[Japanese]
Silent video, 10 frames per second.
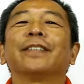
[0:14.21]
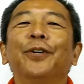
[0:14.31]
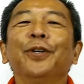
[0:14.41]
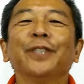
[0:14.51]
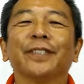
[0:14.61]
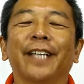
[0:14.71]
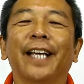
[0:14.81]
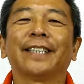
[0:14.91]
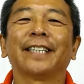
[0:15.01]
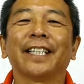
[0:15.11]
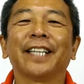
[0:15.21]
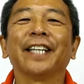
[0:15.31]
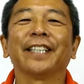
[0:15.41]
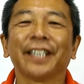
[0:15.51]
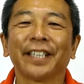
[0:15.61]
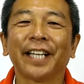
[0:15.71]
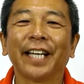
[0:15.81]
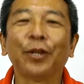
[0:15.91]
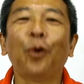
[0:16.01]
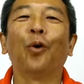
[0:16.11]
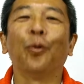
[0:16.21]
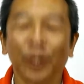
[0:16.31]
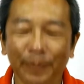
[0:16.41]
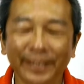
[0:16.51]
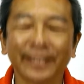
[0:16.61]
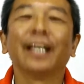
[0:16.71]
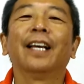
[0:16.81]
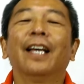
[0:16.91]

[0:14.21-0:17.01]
これをですね、させていただきたいと思います。